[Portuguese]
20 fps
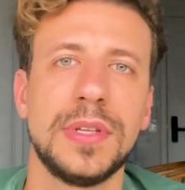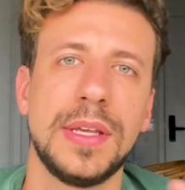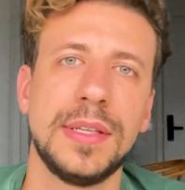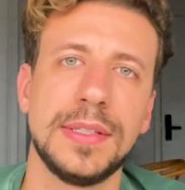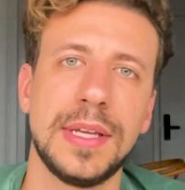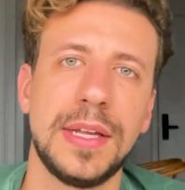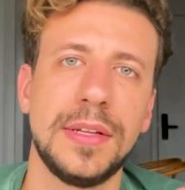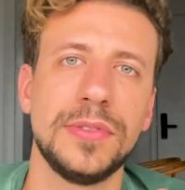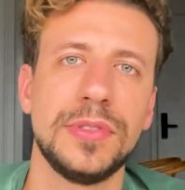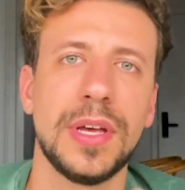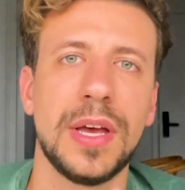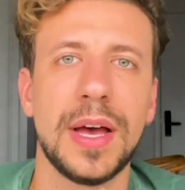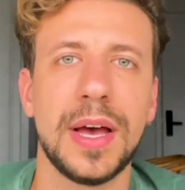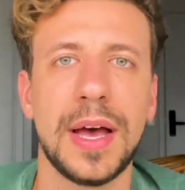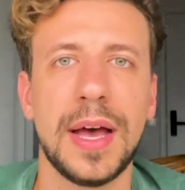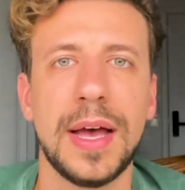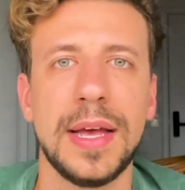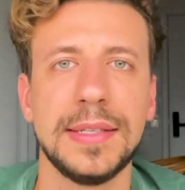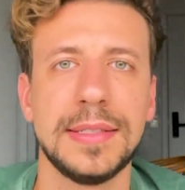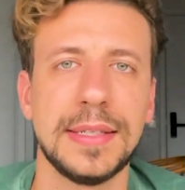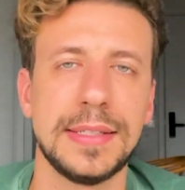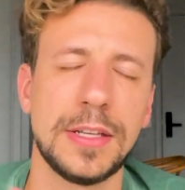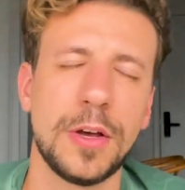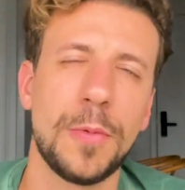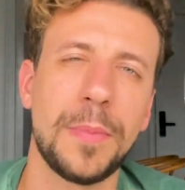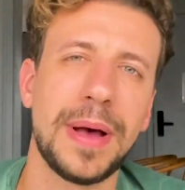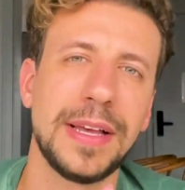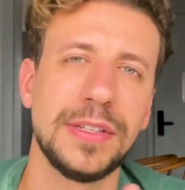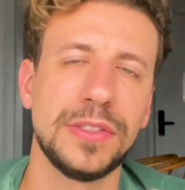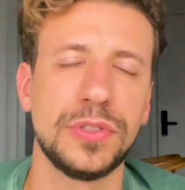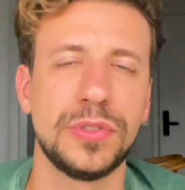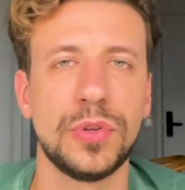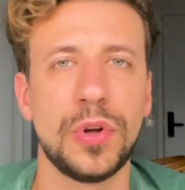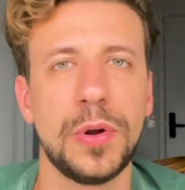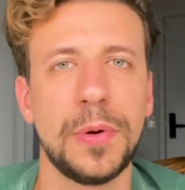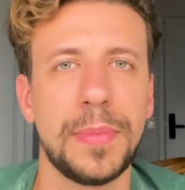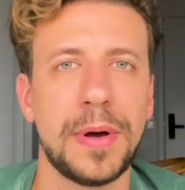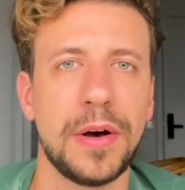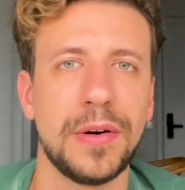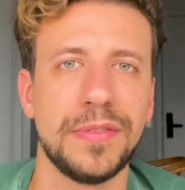600 reais, esse é o mais
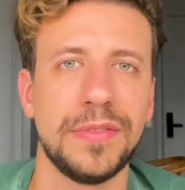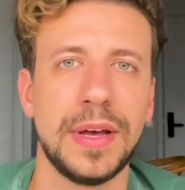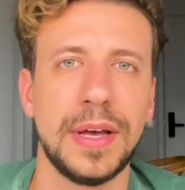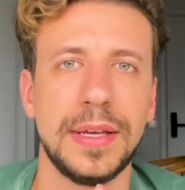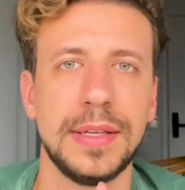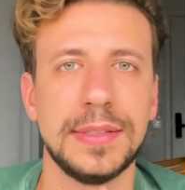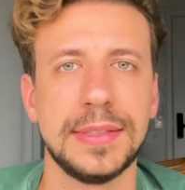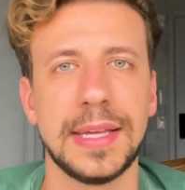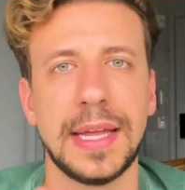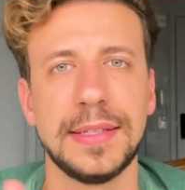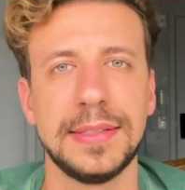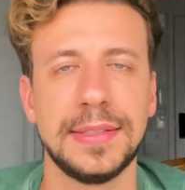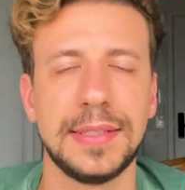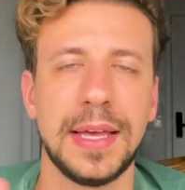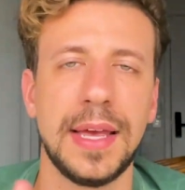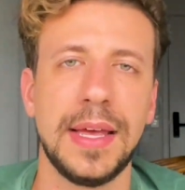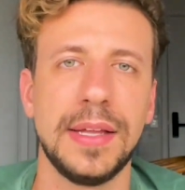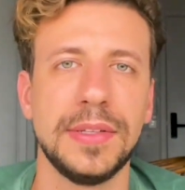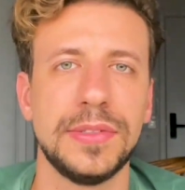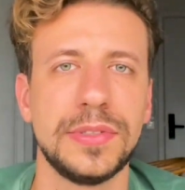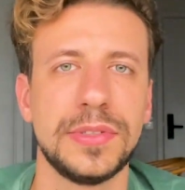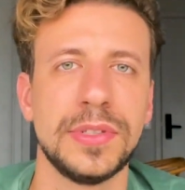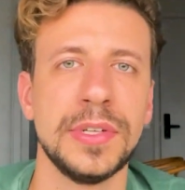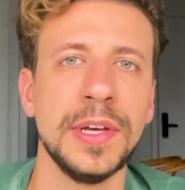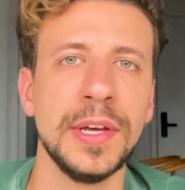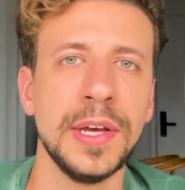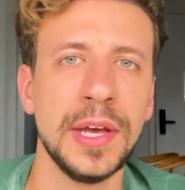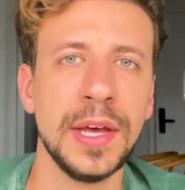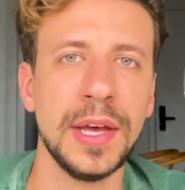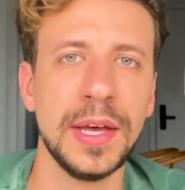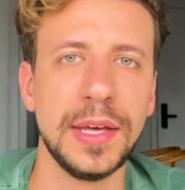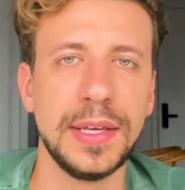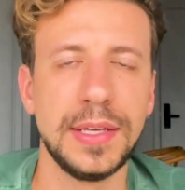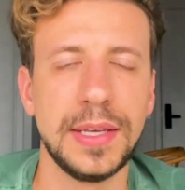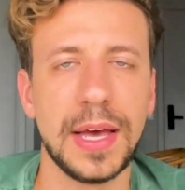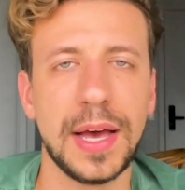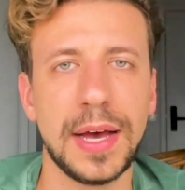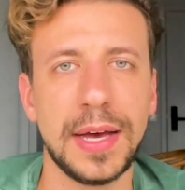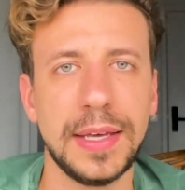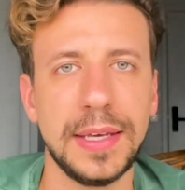normal, vai, 700.
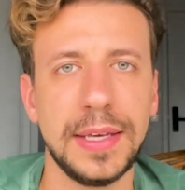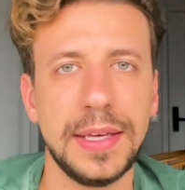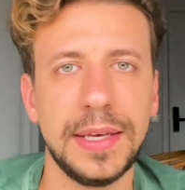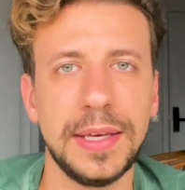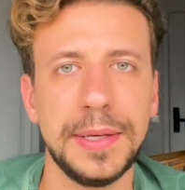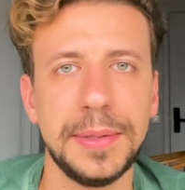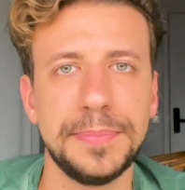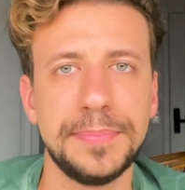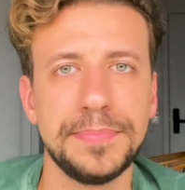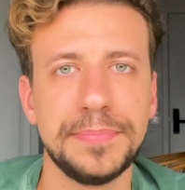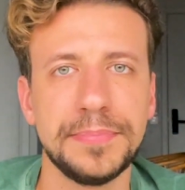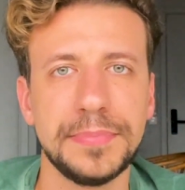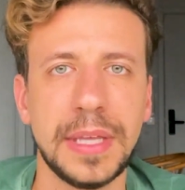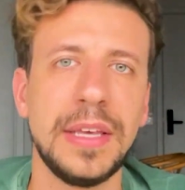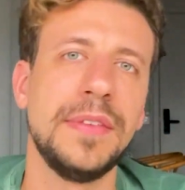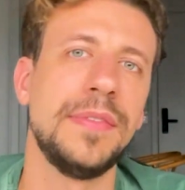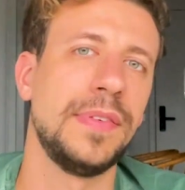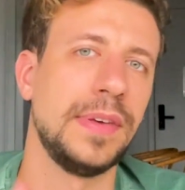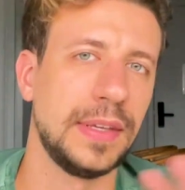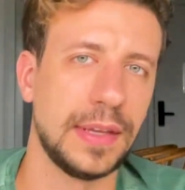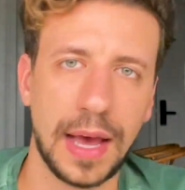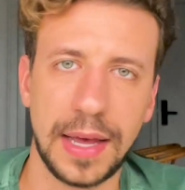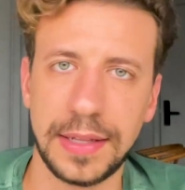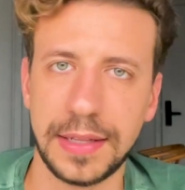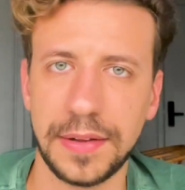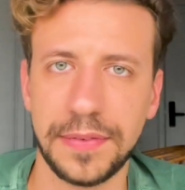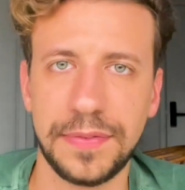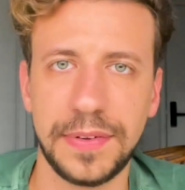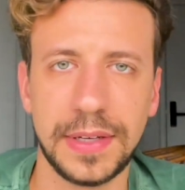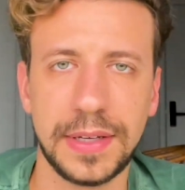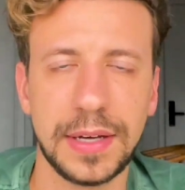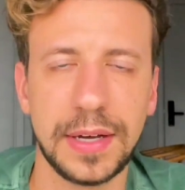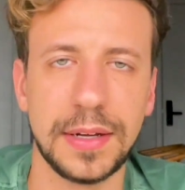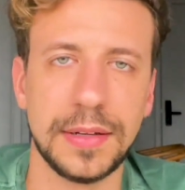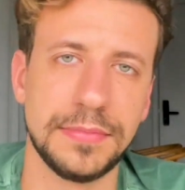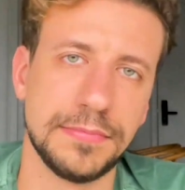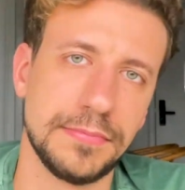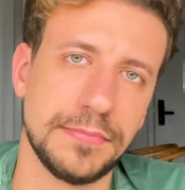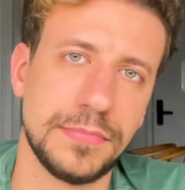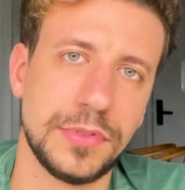E aí, enfim, ainda
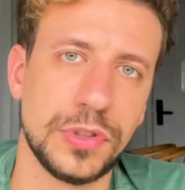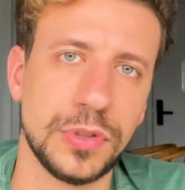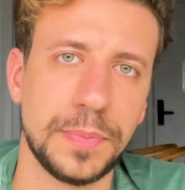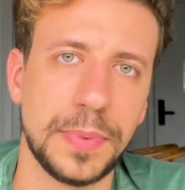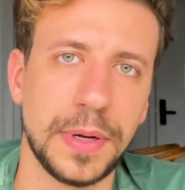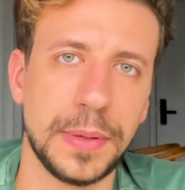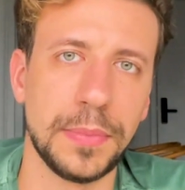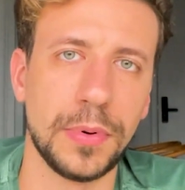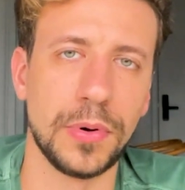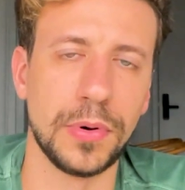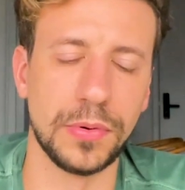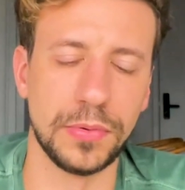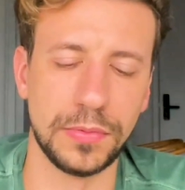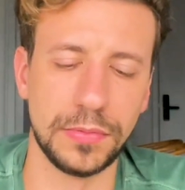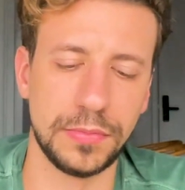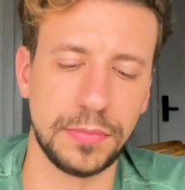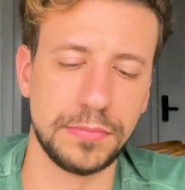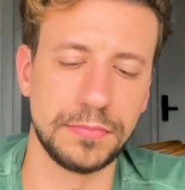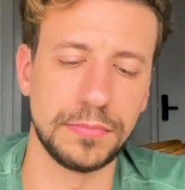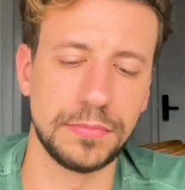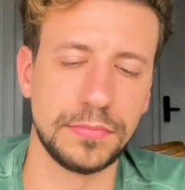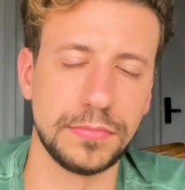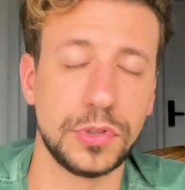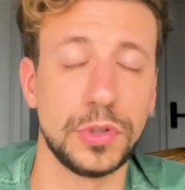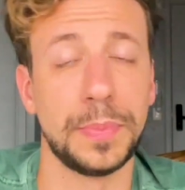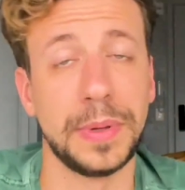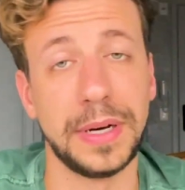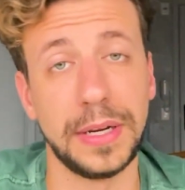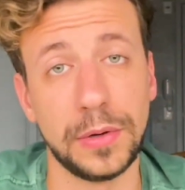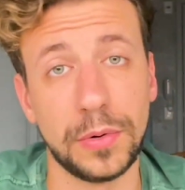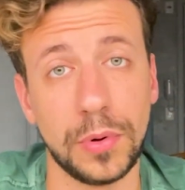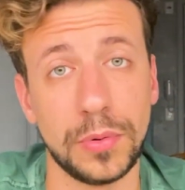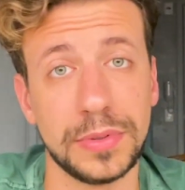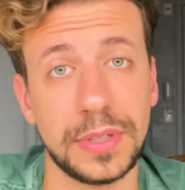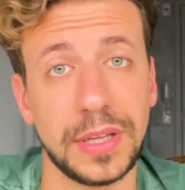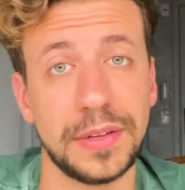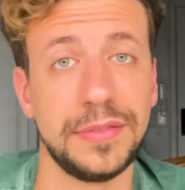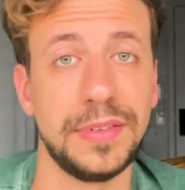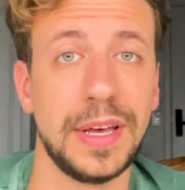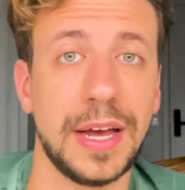fica super bom, super em
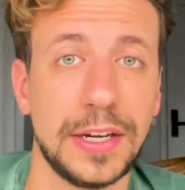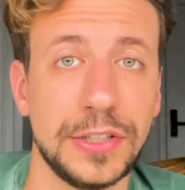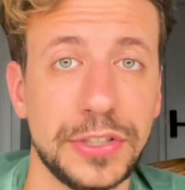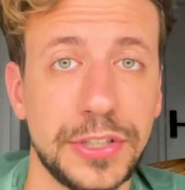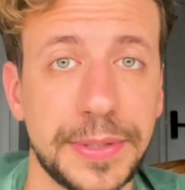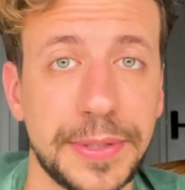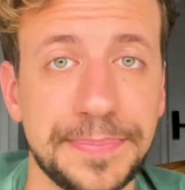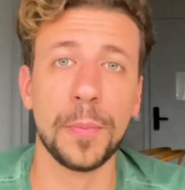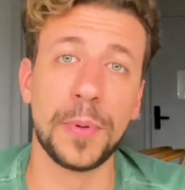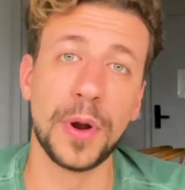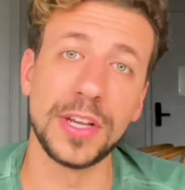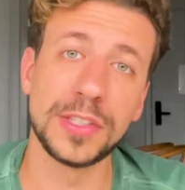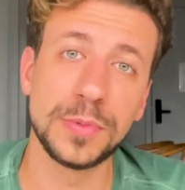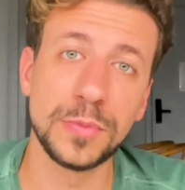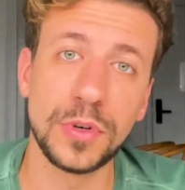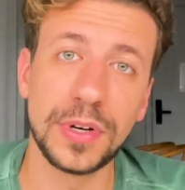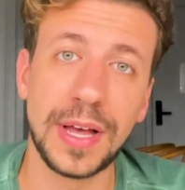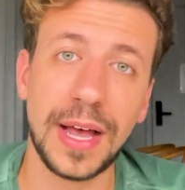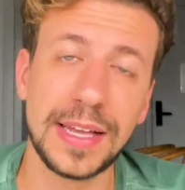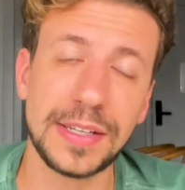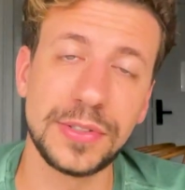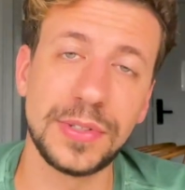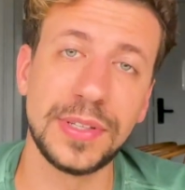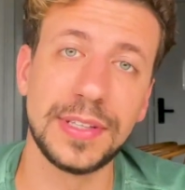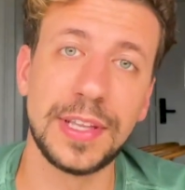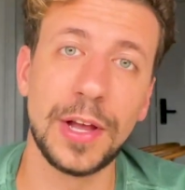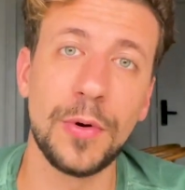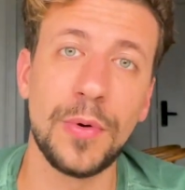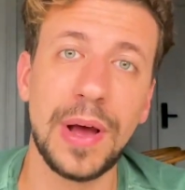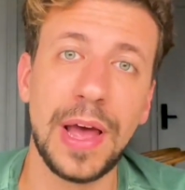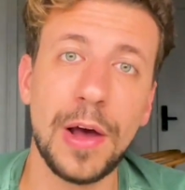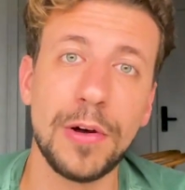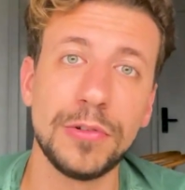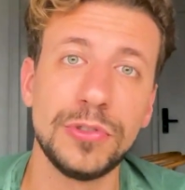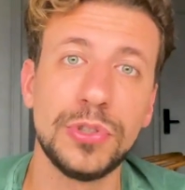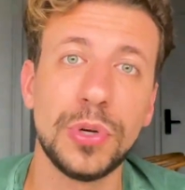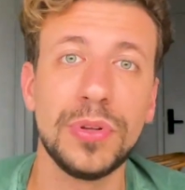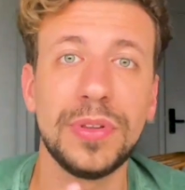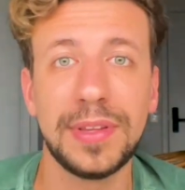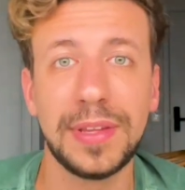conta a viagem. O próximo gasto então é o
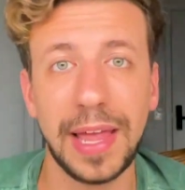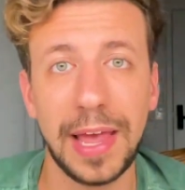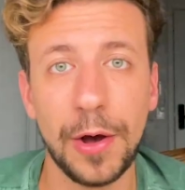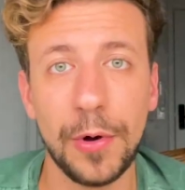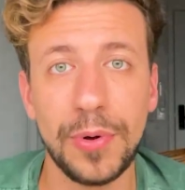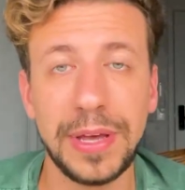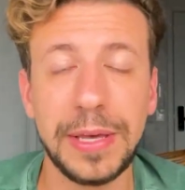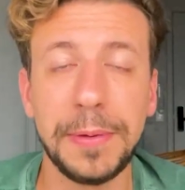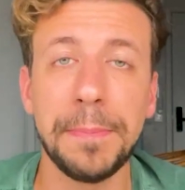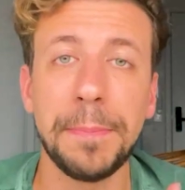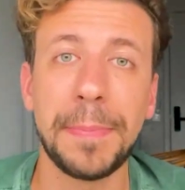de hotel em